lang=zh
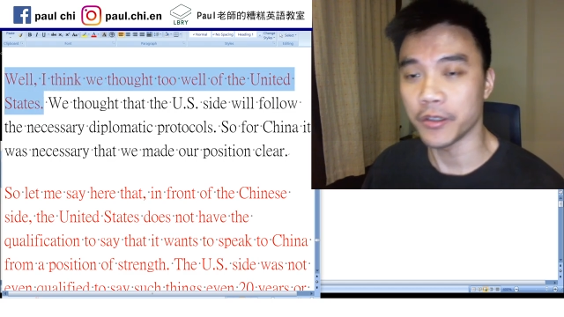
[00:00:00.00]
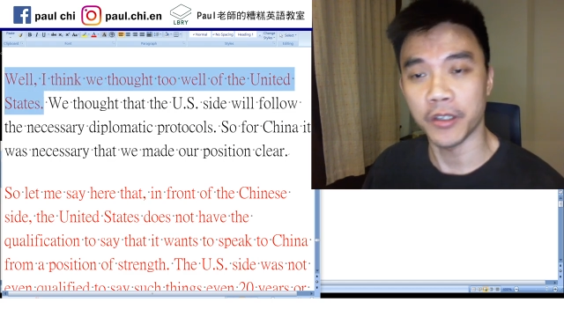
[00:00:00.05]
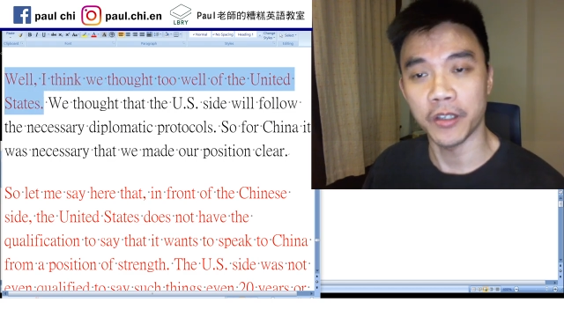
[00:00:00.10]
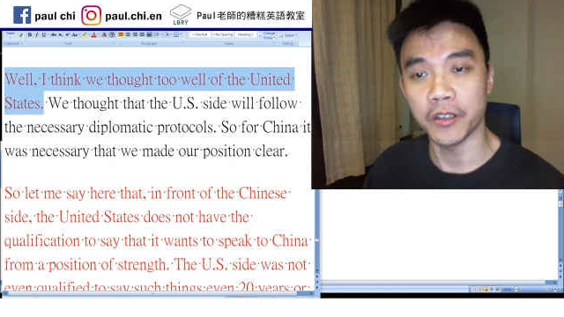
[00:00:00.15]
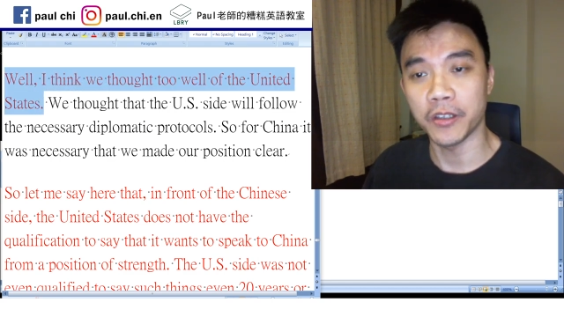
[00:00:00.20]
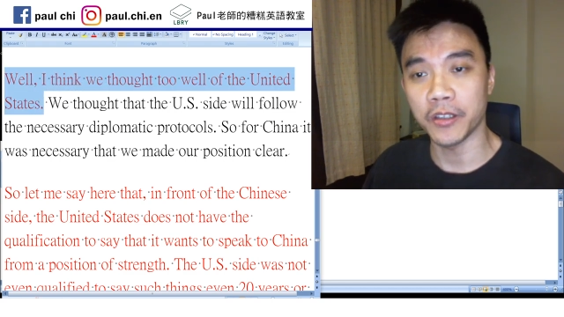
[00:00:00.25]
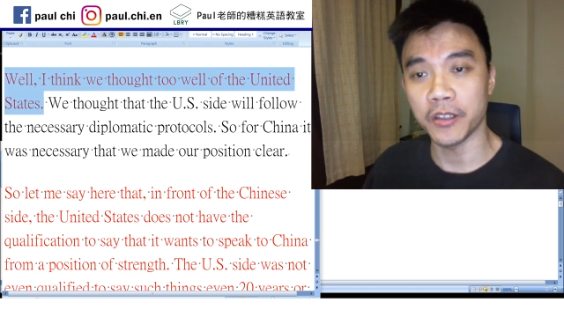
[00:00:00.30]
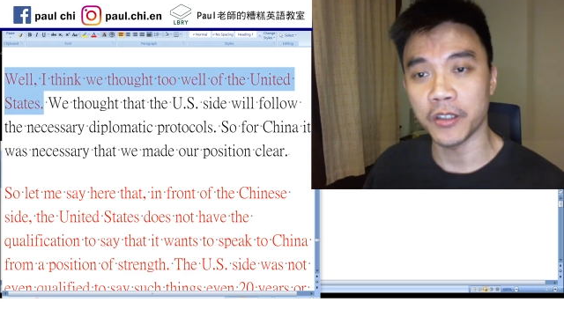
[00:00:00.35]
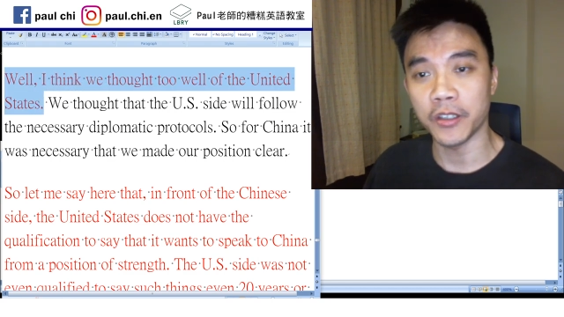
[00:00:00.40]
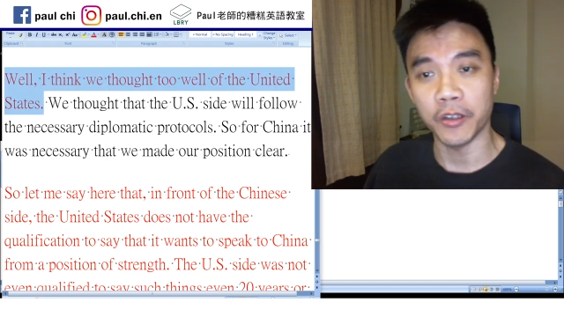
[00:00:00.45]

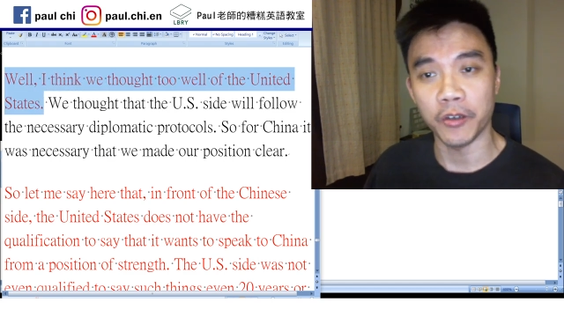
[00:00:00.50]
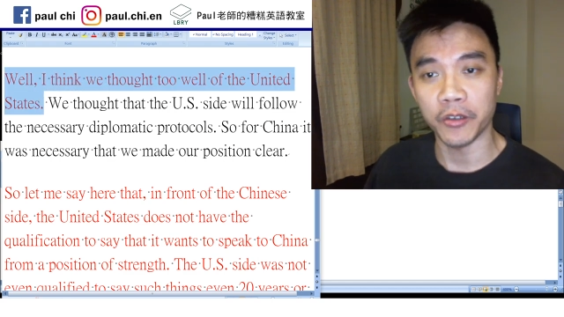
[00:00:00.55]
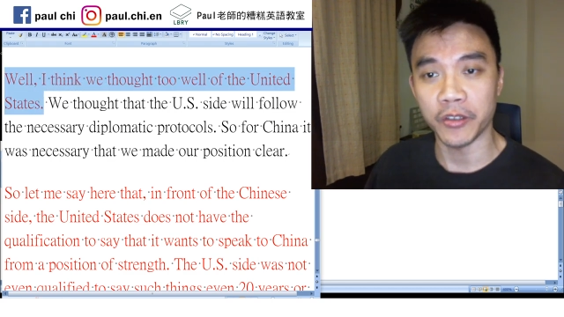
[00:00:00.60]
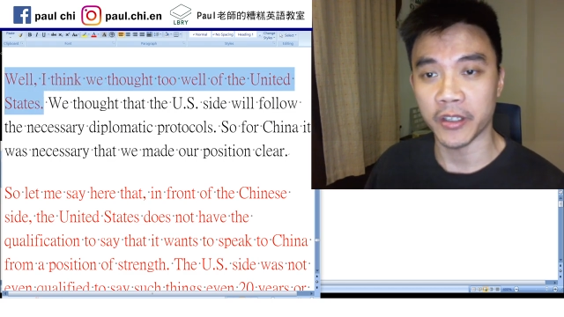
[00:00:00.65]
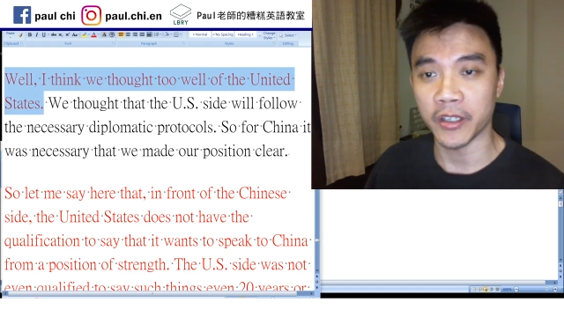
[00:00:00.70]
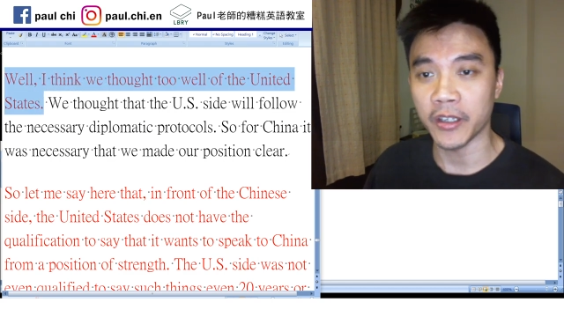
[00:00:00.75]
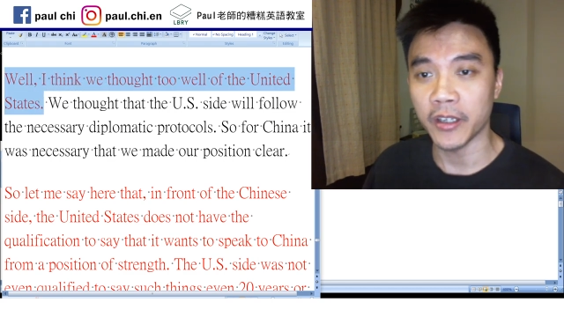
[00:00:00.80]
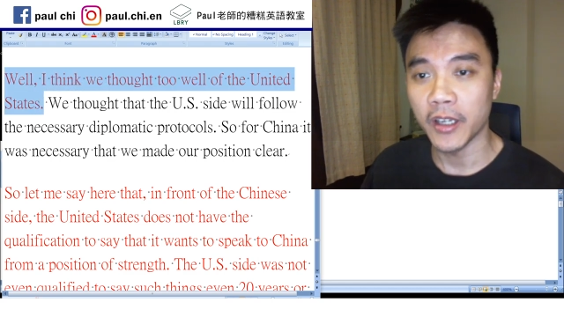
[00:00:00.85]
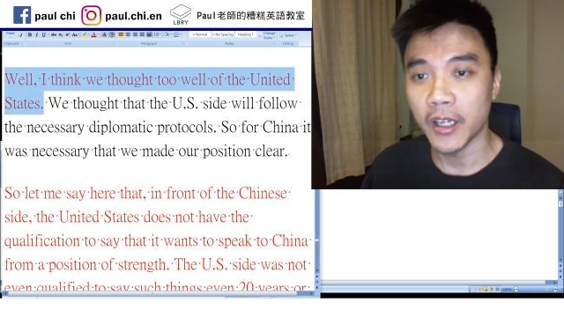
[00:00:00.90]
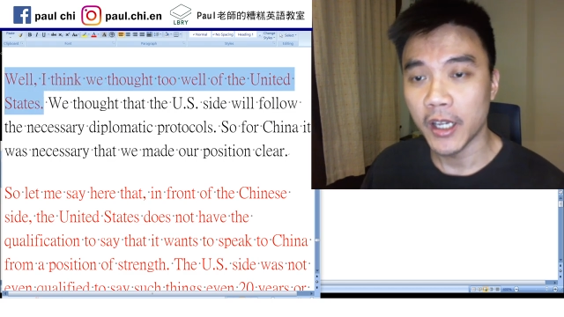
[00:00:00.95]
甚至是有
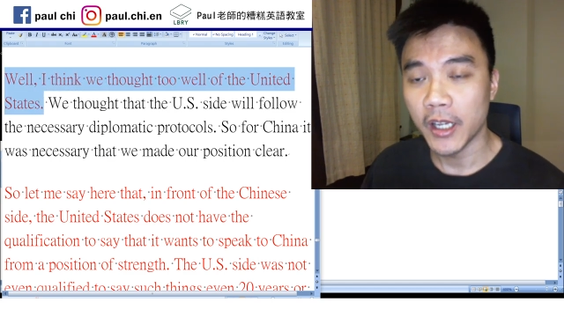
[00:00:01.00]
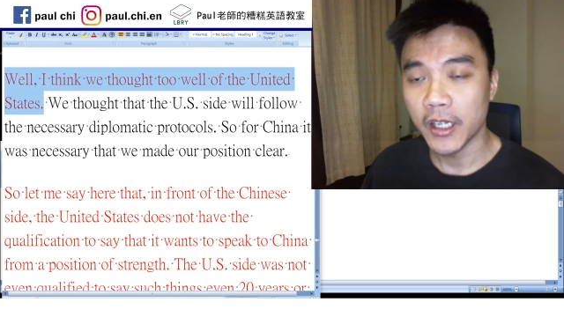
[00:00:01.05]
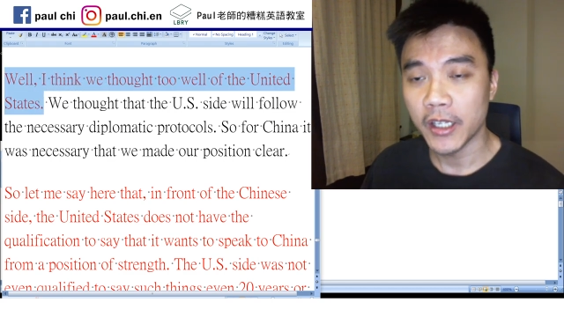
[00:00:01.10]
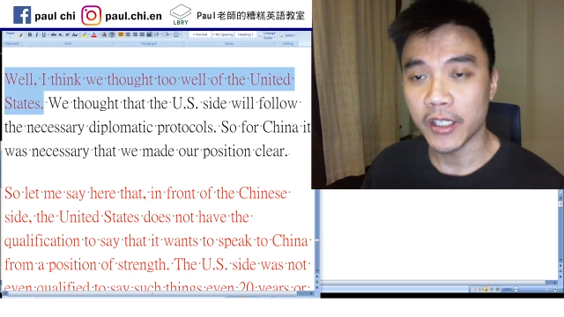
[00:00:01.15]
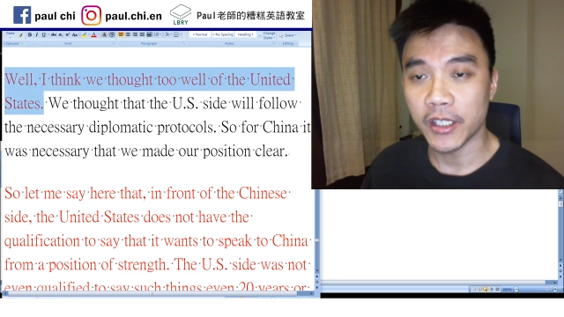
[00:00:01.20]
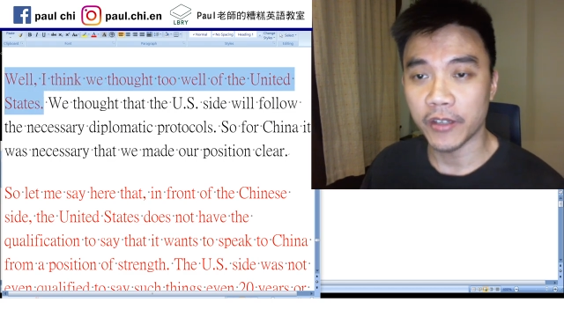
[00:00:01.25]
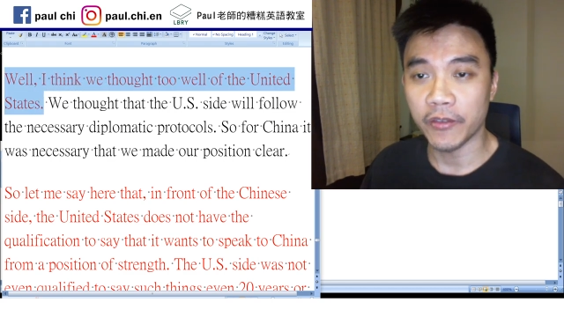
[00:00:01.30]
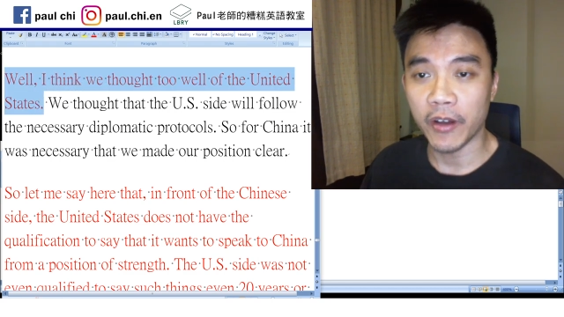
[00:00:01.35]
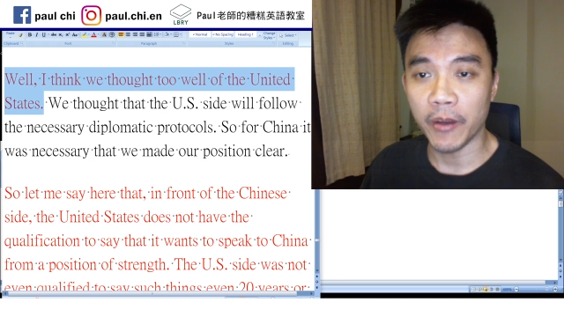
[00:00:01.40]
些西